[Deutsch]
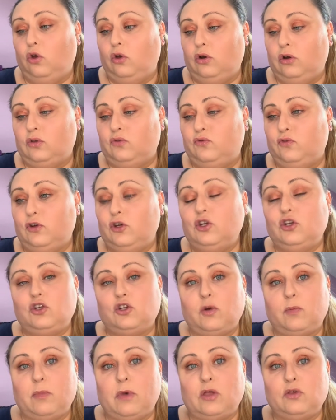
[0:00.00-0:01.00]
das finde ich
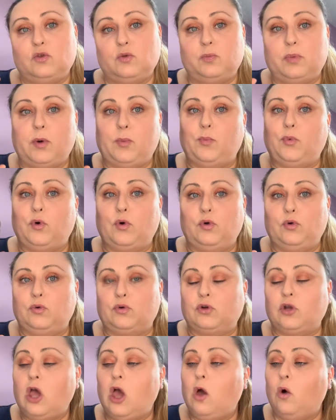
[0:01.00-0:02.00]
schon mal ein super
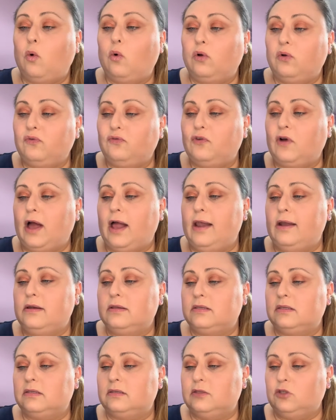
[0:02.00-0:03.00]
Produkt. Und vor allem,
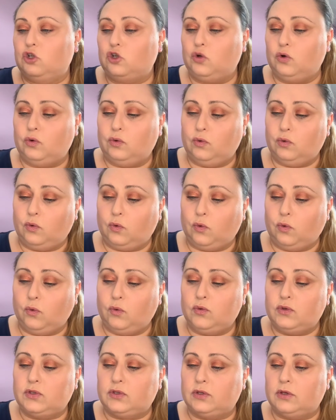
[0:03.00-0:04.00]
es ist eine schöne
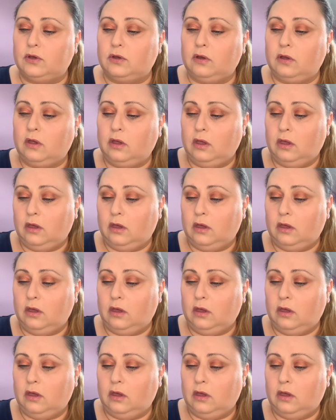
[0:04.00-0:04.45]
Größe.